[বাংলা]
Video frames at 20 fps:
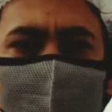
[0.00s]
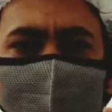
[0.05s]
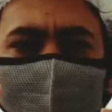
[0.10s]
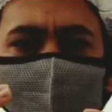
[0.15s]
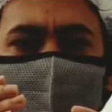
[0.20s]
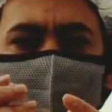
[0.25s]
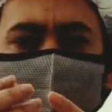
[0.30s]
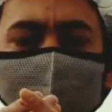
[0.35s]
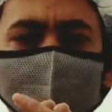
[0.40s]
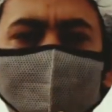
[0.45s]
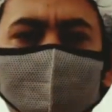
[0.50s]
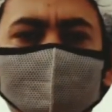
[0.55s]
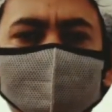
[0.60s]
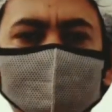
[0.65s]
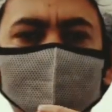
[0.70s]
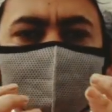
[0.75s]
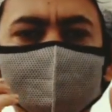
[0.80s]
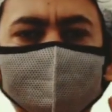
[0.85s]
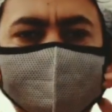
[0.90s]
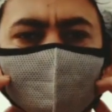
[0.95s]
থাকতে হবে
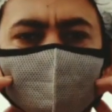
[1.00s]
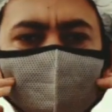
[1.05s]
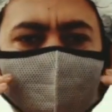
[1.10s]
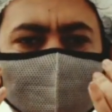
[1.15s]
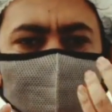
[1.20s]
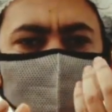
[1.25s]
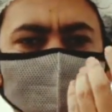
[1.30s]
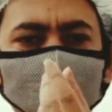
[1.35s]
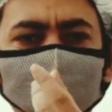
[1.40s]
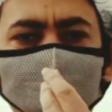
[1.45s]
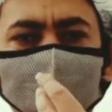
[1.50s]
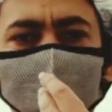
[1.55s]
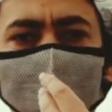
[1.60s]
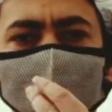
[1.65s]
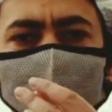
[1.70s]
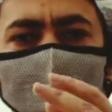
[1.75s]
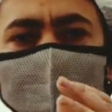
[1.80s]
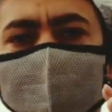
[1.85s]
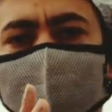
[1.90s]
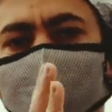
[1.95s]
সরি
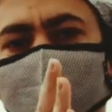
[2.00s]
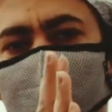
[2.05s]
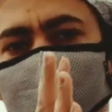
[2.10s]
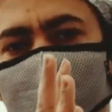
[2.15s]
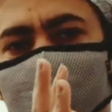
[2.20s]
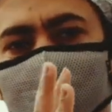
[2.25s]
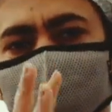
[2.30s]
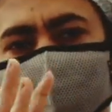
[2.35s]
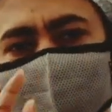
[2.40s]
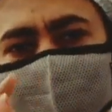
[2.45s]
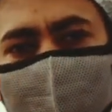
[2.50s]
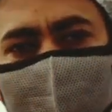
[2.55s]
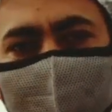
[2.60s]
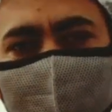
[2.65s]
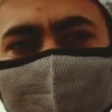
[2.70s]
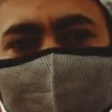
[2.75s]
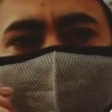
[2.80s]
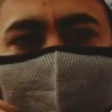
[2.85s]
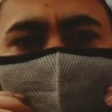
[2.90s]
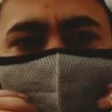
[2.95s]
আমার গ্লাভস নাই
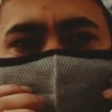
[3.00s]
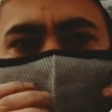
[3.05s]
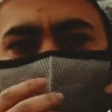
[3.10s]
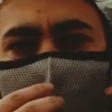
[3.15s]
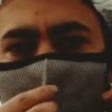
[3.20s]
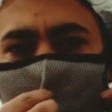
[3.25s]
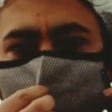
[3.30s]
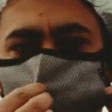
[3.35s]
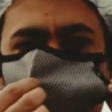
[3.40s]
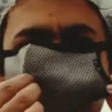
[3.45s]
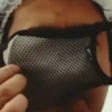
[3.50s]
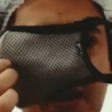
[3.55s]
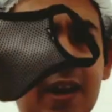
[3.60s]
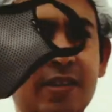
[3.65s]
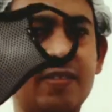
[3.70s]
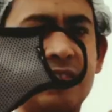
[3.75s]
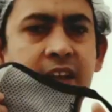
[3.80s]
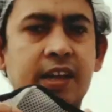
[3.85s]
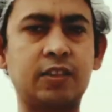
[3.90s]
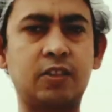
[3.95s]
গ্লাভস থাকতে হবে আপনার
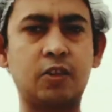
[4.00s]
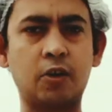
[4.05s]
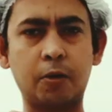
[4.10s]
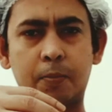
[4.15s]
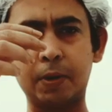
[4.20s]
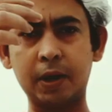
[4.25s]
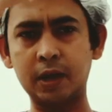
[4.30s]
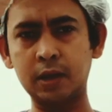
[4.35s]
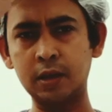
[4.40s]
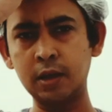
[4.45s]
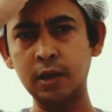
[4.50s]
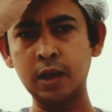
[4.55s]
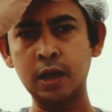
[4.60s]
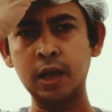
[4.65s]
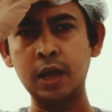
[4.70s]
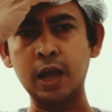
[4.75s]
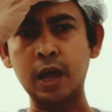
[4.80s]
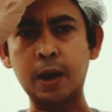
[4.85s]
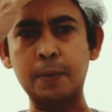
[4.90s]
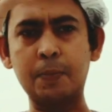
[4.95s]
মাস্ক থাকতে হবে
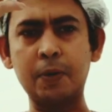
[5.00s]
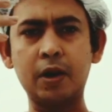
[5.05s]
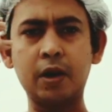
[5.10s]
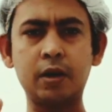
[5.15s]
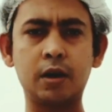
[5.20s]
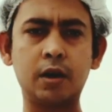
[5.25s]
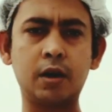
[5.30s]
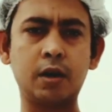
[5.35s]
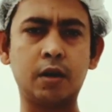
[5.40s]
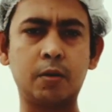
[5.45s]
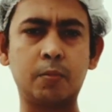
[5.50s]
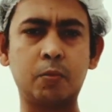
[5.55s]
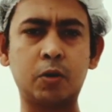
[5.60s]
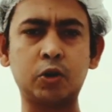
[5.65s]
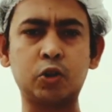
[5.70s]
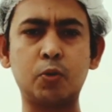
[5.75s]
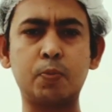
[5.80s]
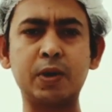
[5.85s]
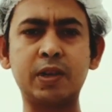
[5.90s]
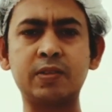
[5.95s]
আপনার
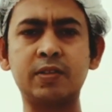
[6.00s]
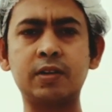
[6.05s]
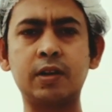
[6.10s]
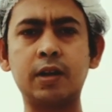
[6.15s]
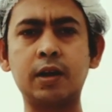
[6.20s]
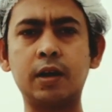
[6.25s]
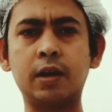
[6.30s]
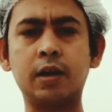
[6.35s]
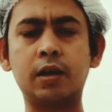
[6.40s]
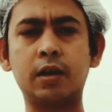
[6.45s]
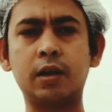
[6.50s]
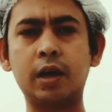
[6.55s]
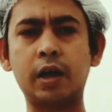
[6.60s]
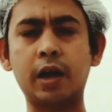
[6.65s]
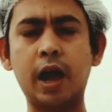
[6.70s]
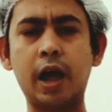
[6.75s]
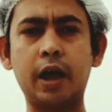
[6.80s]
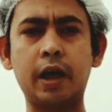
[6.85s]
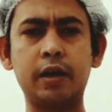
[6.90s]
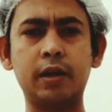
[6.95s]
বর্তমান
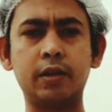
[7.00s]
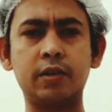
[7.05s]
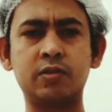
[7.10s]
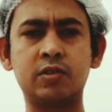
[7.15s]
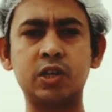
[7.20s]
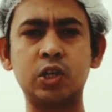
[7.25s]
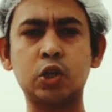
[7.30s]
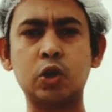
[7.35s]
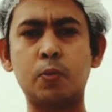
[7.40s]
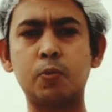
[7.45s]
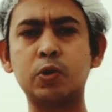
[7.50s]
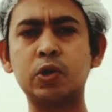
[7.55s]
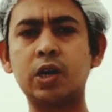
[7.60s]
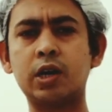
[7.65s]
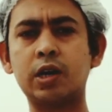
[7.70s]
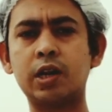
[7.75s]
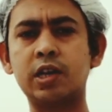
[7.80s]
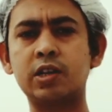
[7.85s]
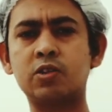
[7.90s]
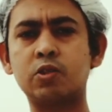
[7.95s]
যে
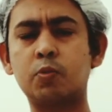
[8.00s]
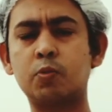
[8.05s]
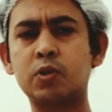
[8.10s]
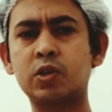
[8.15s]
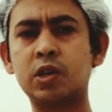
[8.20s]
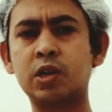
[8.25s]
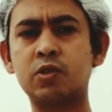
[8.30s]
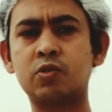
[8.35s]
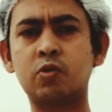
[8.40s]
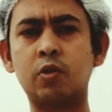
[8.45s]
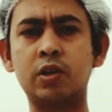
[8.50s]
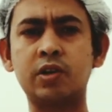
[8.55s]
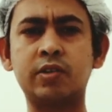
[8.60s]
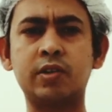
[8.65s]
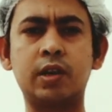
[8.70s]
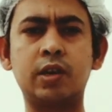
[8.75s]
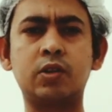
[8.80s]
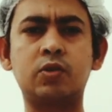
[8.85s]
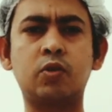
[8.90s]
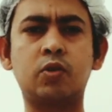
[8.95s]
সমস্যাটা এই সমস্যার
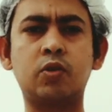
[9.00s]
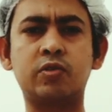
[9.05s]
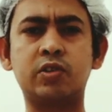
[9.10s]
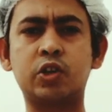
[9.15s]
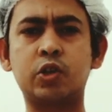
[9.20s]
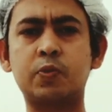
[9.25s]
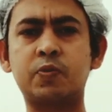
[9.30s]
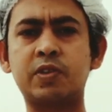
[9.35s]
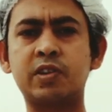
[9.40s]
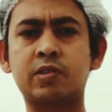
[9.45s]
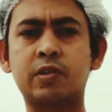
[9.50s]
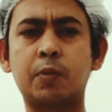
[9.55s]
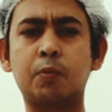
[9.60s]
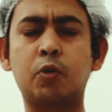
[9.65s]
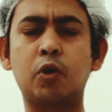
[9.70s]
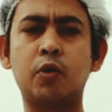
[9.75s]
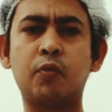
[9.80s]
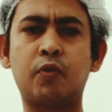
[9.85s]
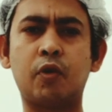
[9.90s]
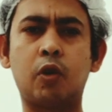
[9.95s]
সলিউশনের জন্য যেসব
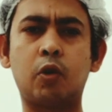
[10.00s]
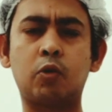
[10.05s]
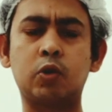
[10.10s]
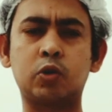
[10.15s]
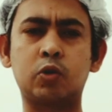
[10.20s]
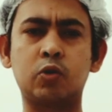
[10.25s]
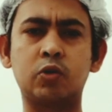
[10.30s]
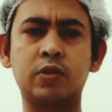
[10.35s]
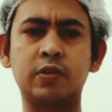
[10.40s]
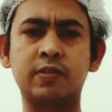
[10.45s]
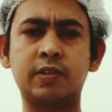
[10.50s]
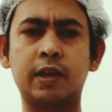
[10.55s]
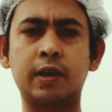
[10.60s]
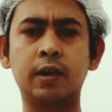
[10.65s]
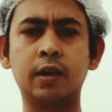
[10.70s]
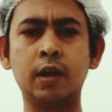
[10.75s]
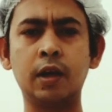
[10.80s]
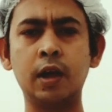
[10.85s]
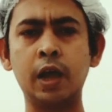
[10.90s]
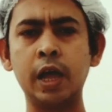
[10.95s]
সিস্টেমগুলি ফলো করতে হইতেছে
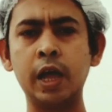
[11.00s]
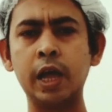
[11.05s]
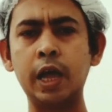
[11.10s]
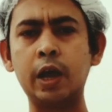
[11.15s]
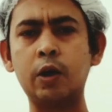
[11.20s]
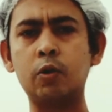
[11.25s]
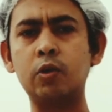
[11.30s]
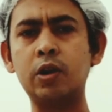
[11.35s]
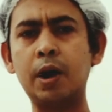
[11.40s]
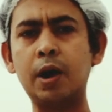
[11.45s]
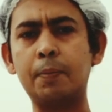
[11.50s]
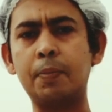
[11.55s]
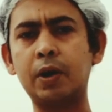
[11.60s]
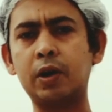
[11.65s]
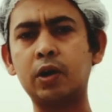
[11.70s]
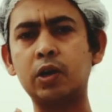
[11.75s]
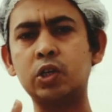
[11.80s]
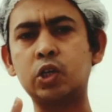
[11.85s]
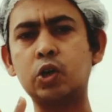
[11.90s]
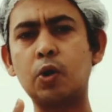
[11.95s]
এগুলি
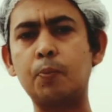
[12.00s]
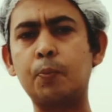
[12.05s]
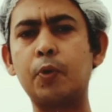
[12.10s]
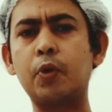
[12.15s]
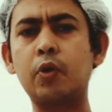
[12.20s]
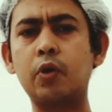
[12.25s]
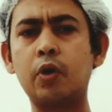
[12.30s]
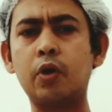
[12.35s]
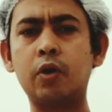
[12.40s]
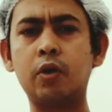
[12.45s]
আপনাকে সম্পূর্ণ